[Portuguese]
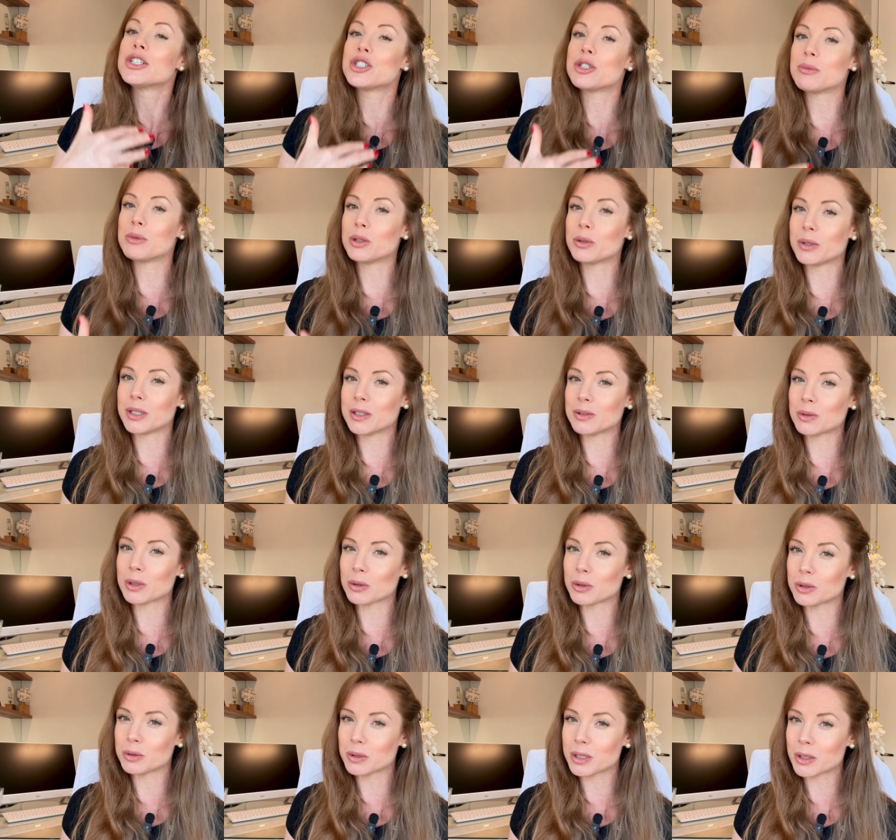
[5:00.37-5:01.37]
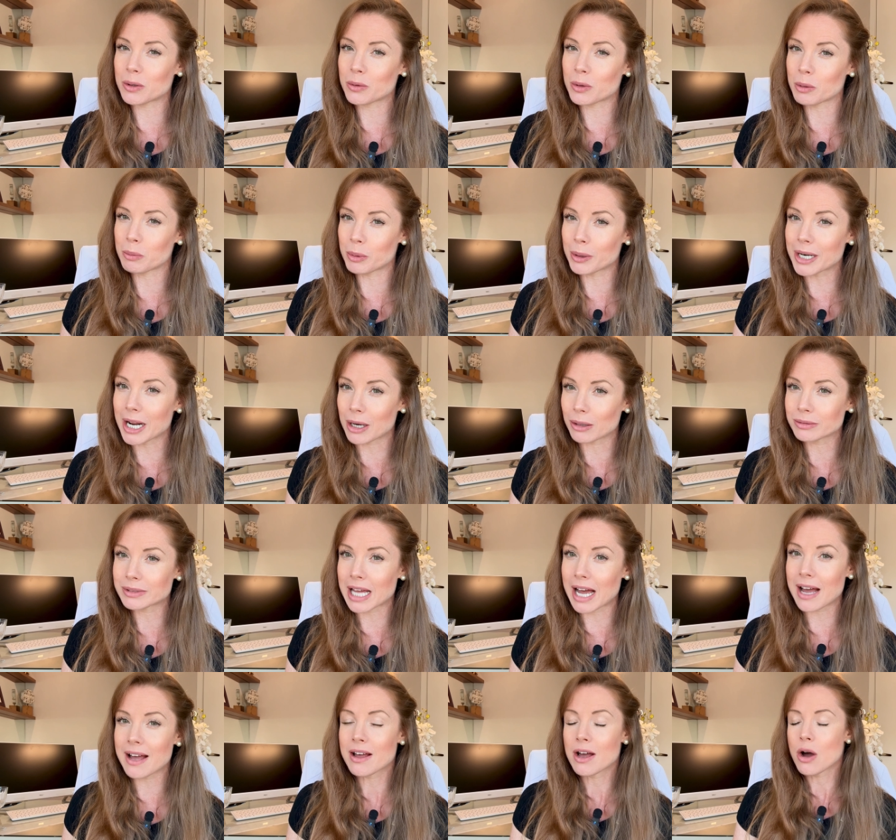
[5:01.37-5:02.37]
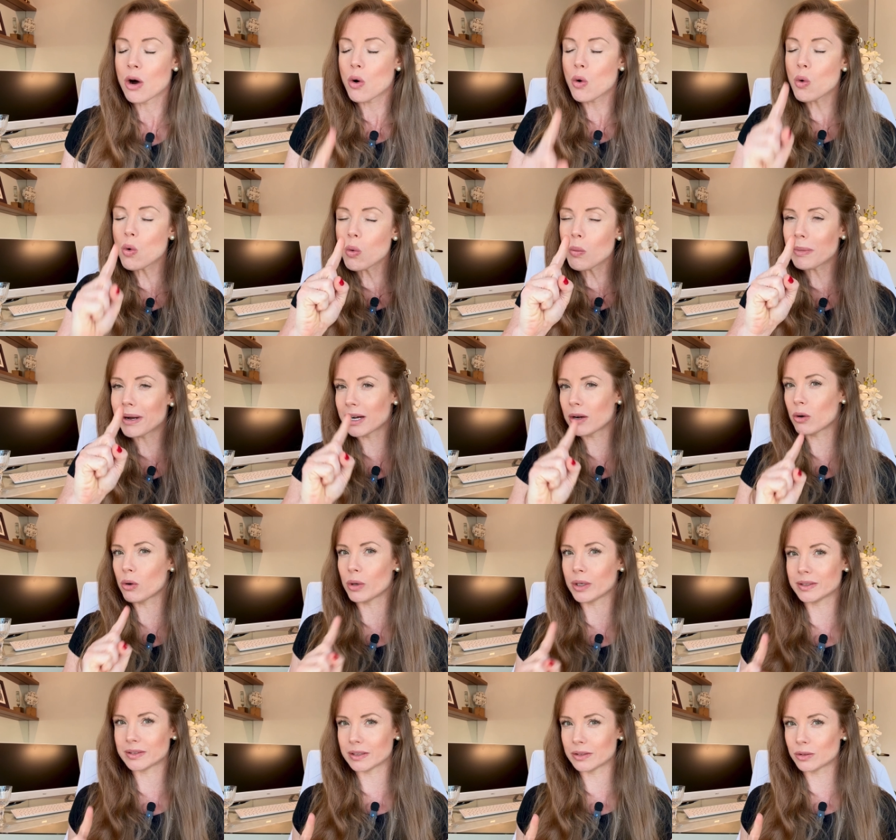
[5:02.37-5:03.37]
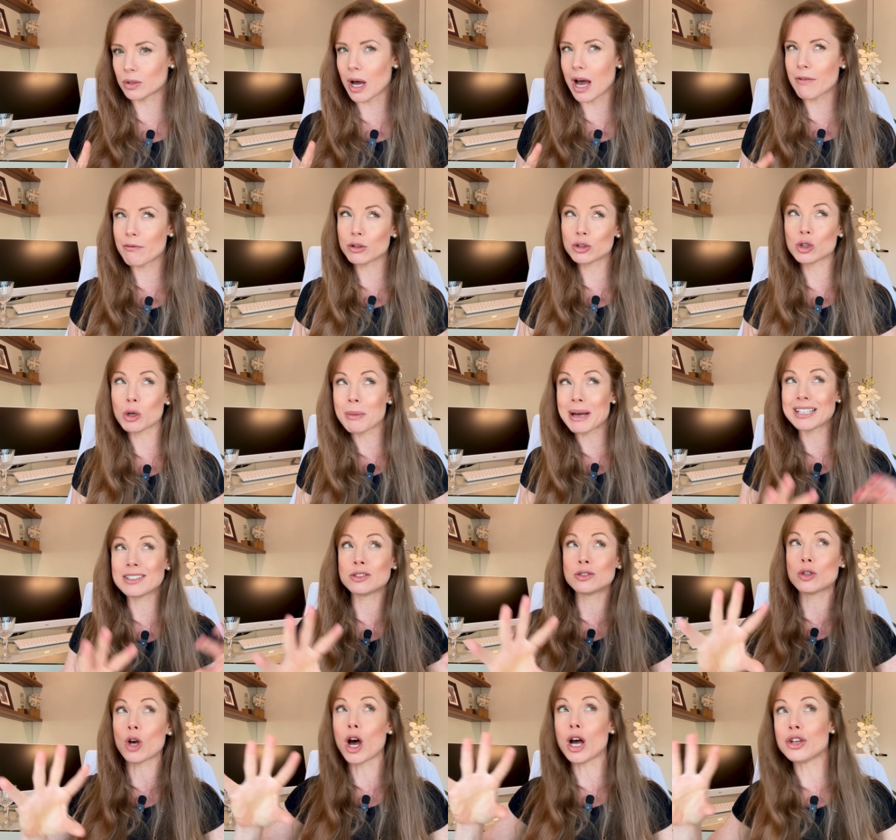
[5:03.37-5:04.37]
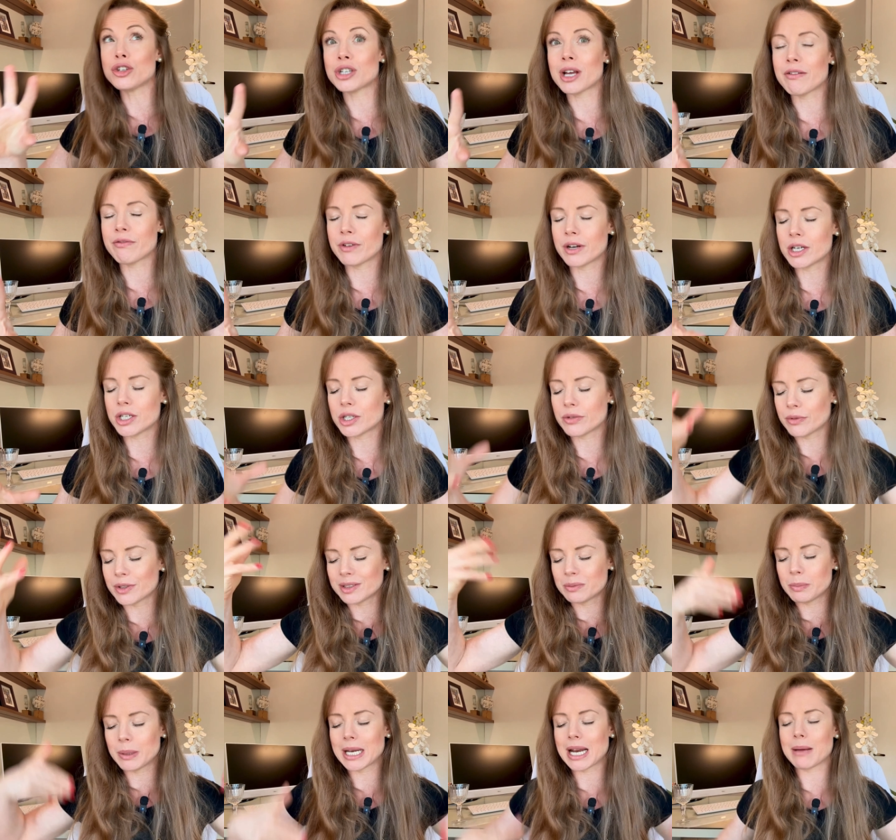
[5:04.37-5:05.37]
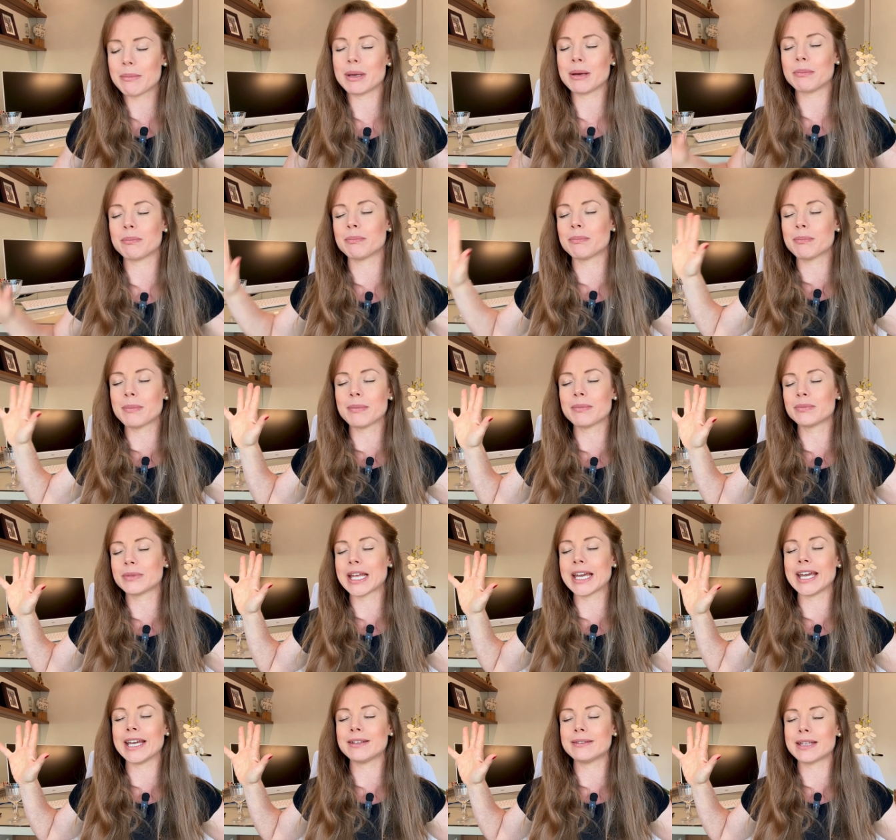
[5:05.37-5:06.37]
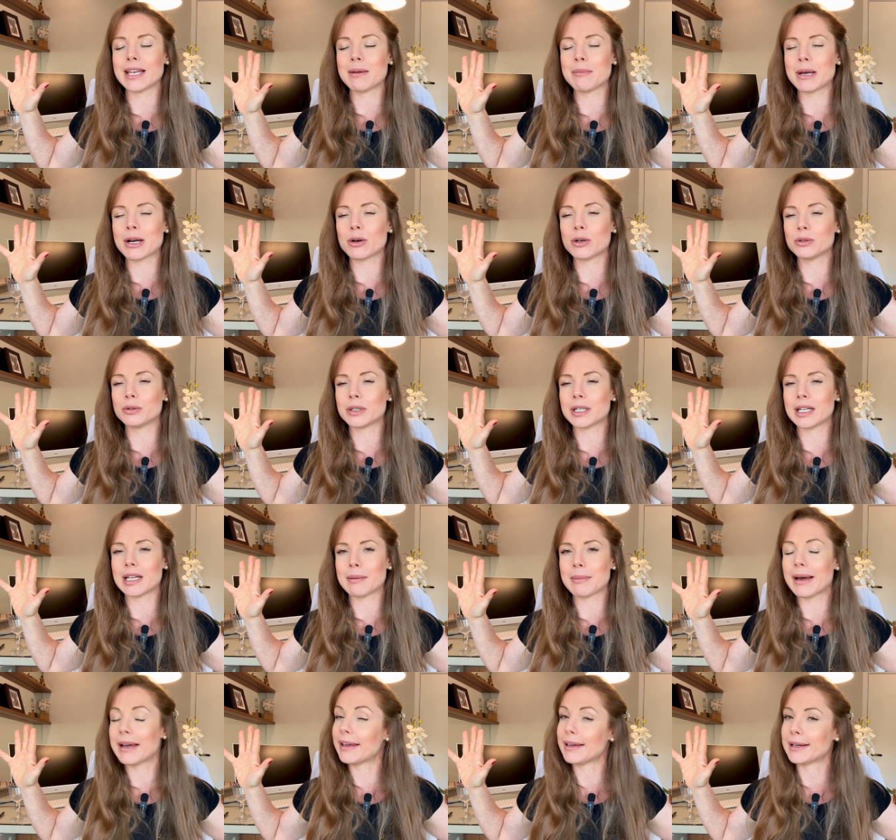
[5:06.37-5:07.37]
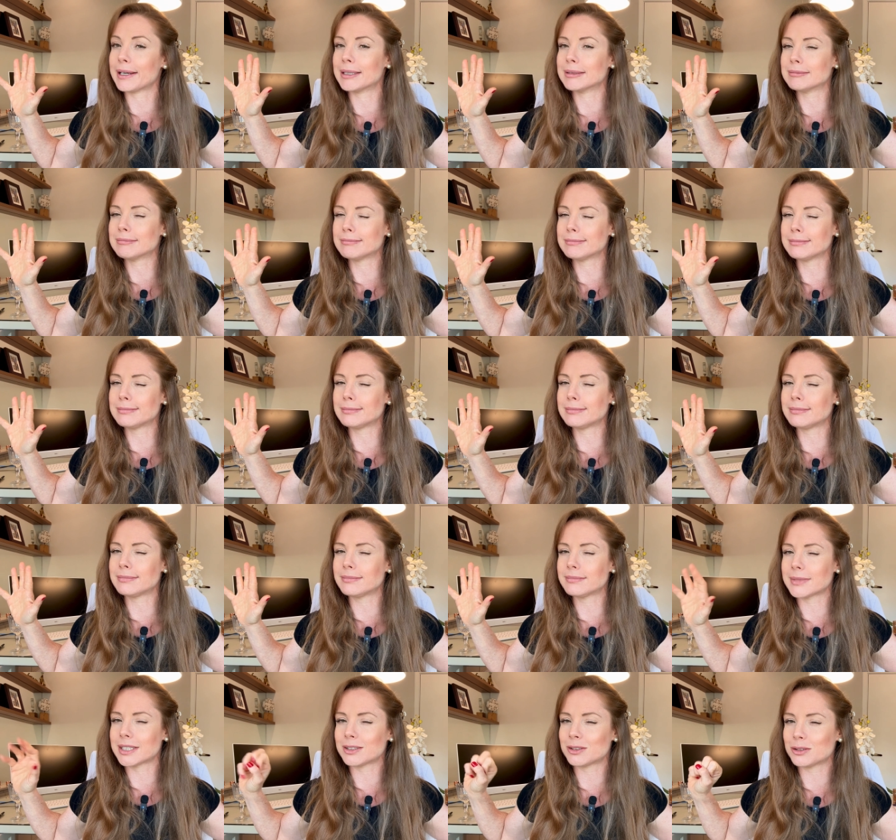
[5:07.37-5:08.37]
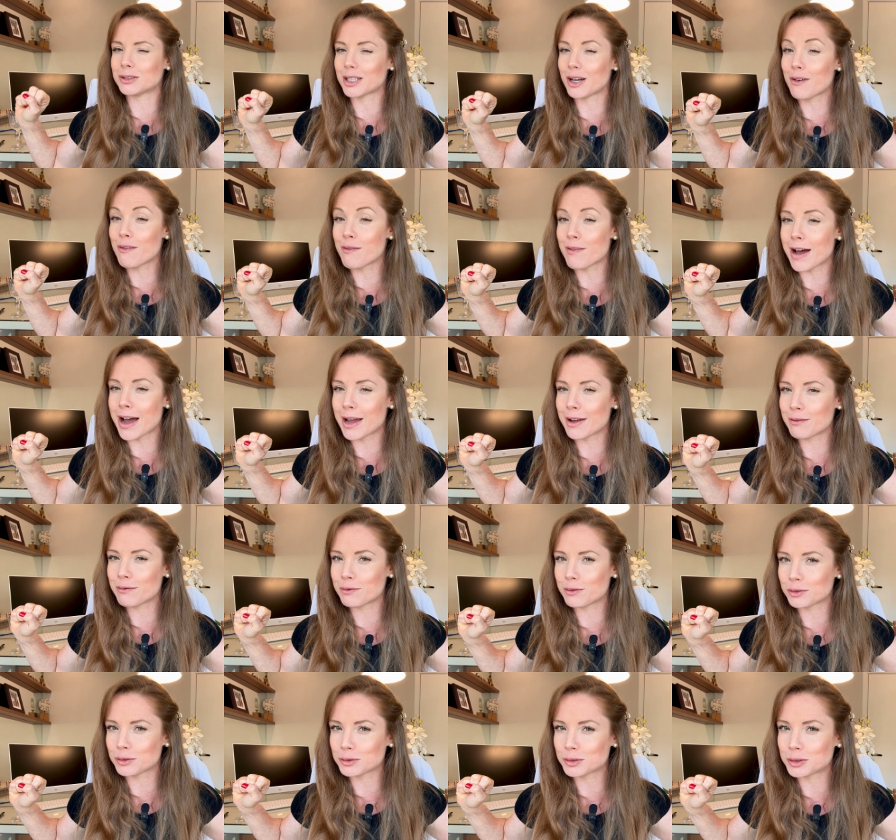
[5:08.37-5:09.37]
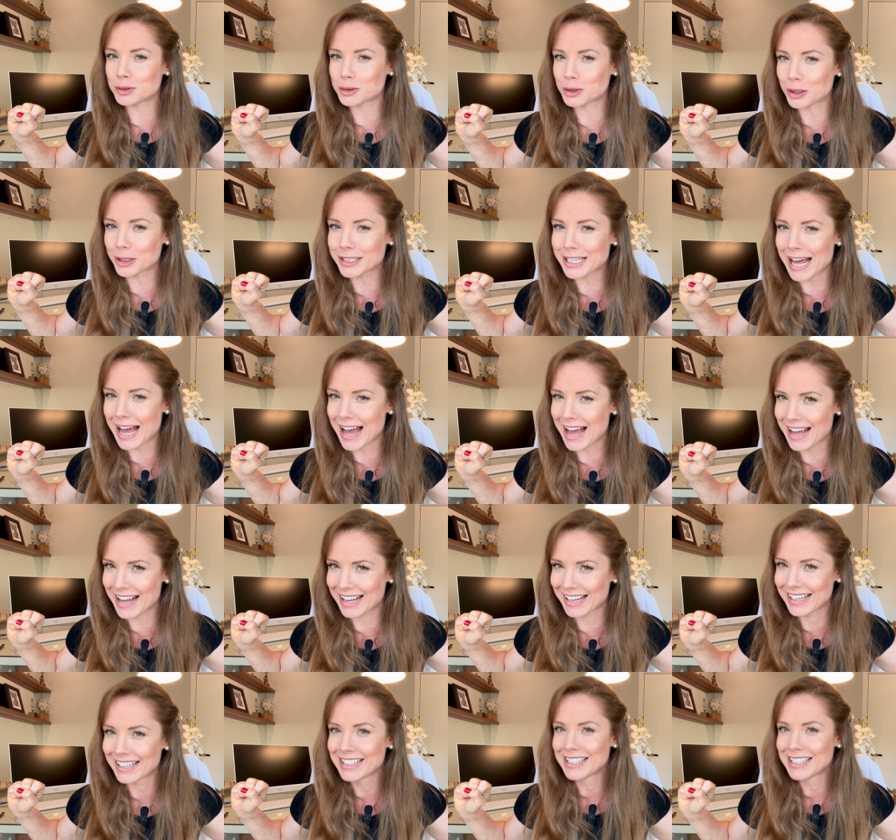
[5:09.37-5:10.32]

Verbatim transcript: diminuir sua gordura corporal, tá? Uma coisa só, vou tomar só chá verde vou esperar minha, derreter minha gordura da barriga. Hum, isso não vai funcionar.